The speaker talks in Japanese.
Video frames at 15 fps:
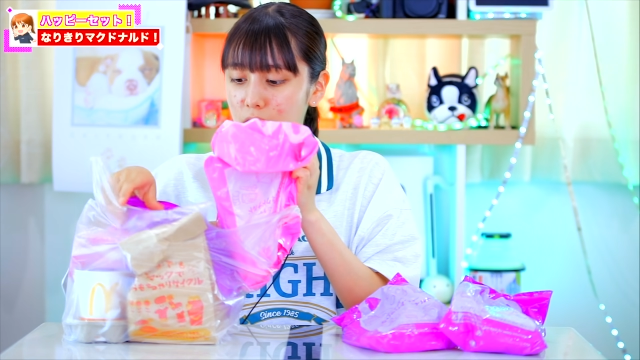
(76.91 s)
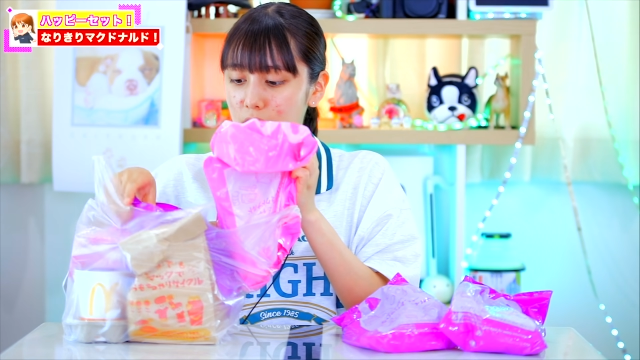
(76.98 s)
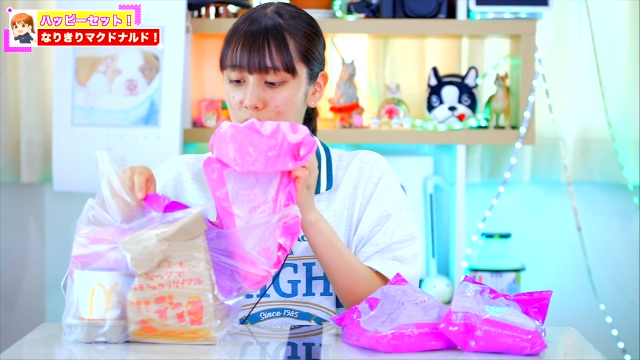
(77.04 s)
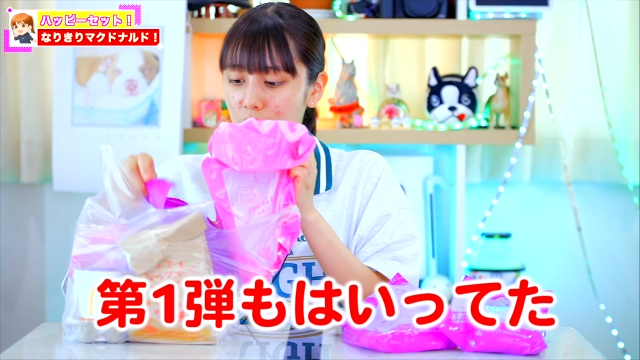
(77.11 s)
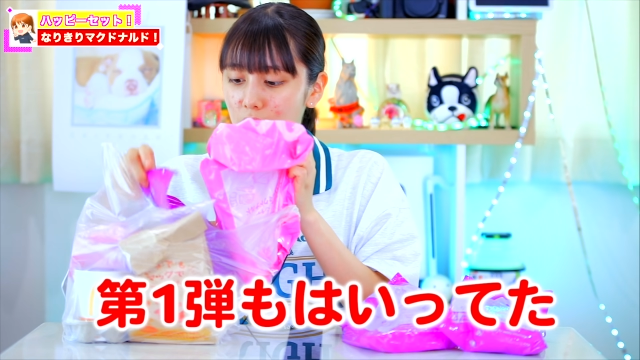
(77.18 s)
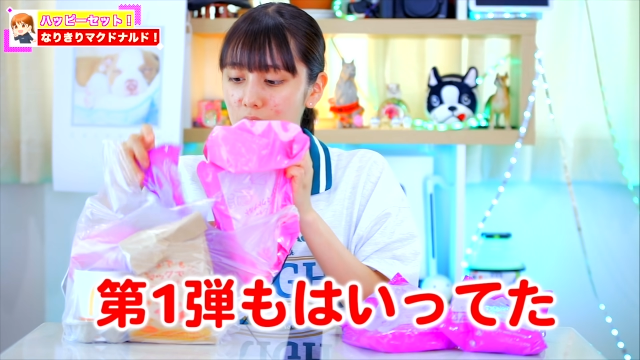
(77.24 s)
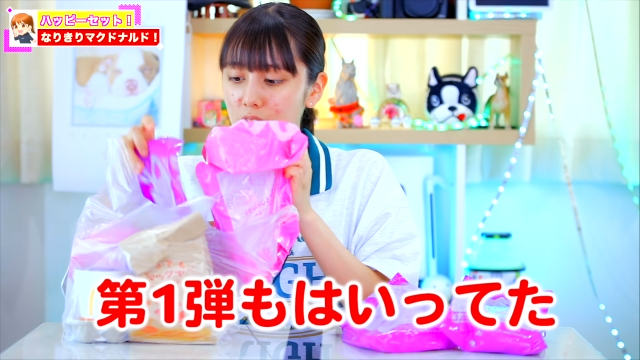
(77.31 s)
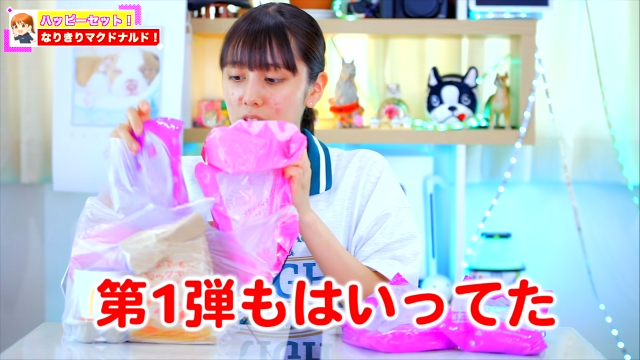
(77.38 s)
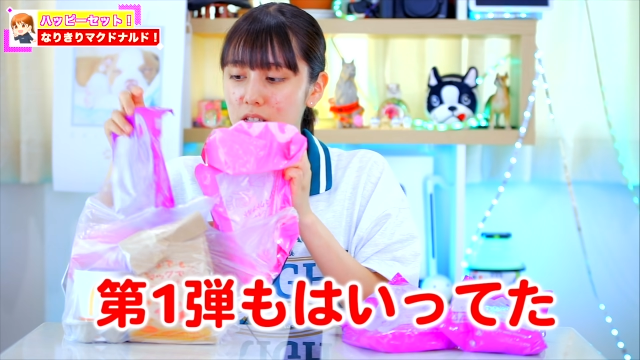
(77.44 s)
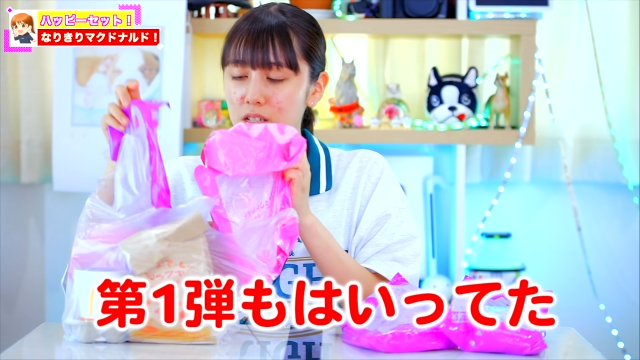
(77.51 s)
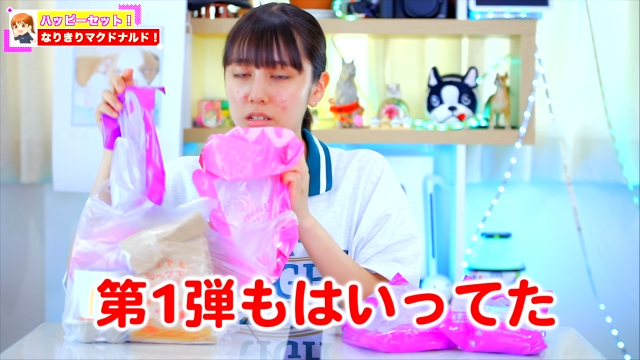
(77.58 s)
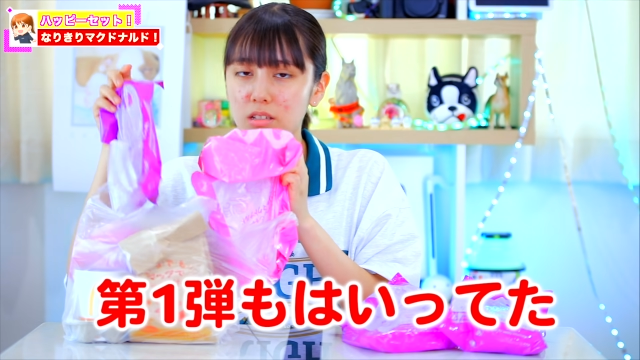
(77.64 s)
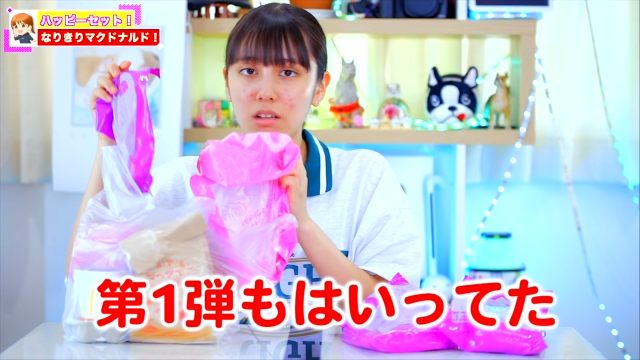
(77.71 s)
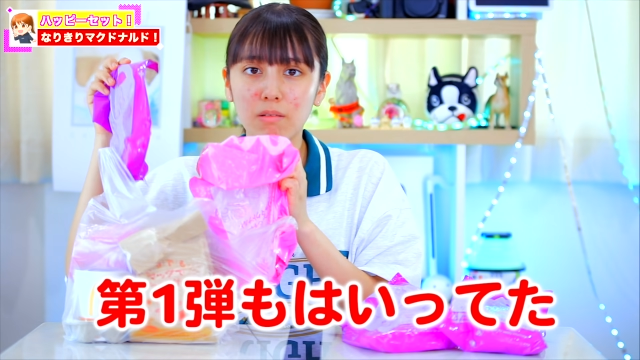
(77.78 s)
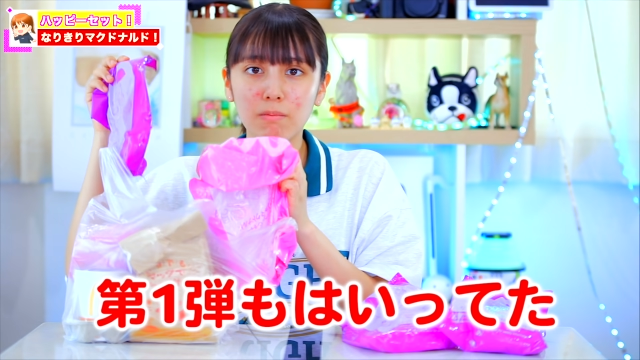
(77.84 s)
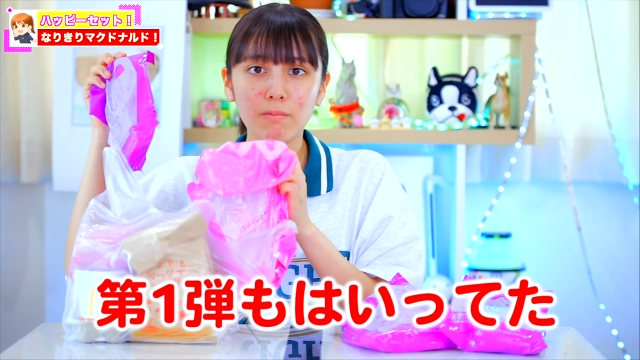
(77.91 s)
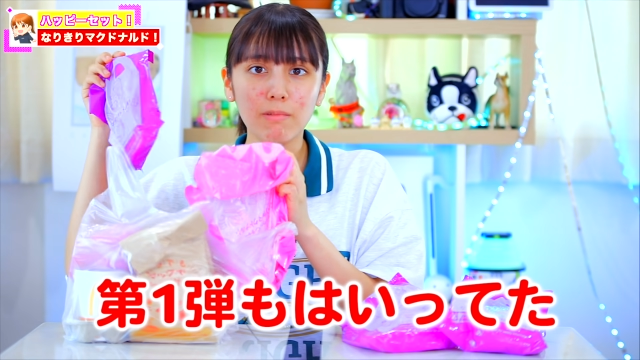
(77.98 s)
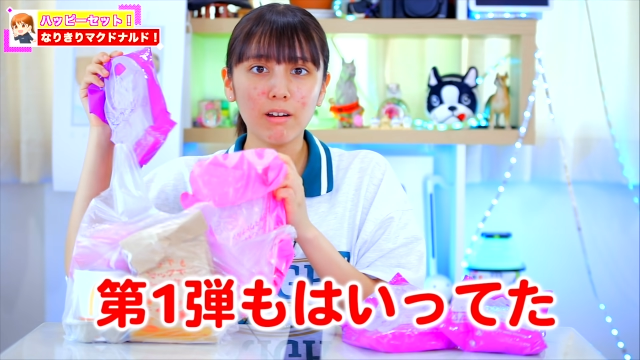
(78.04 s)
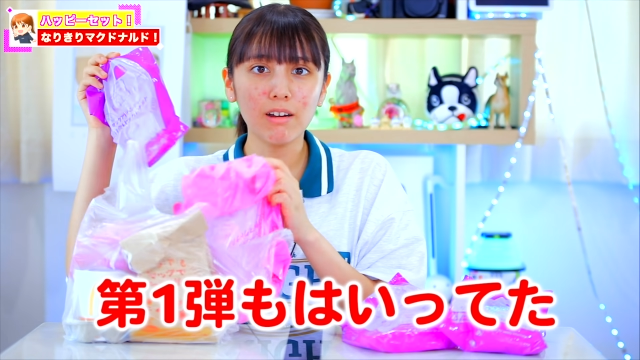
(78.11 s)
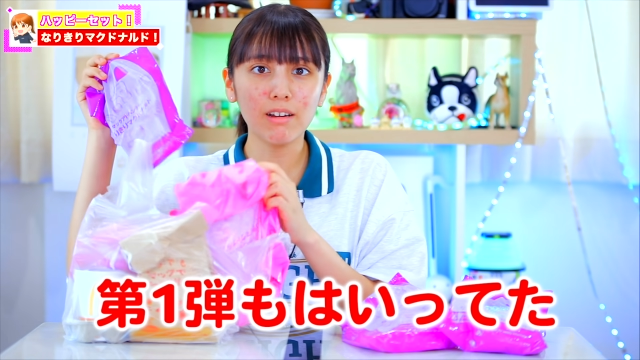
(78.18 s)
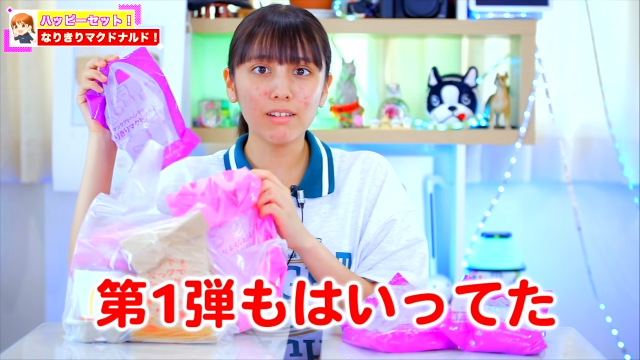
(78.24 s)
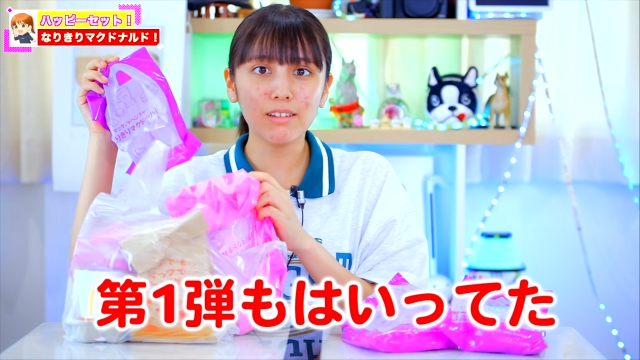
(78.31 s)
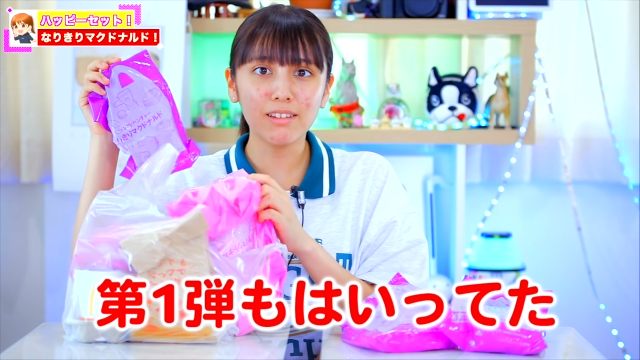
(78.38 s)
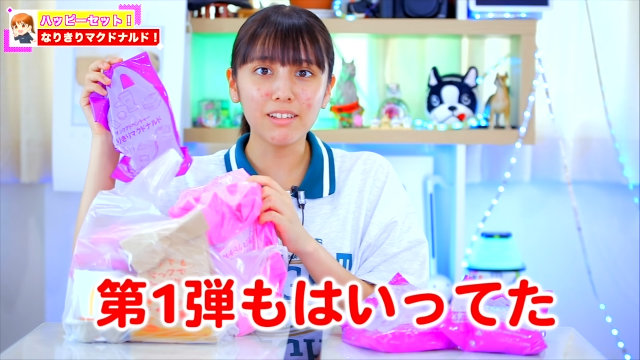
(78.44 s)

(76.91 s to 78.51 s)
んかだいいちだんも入って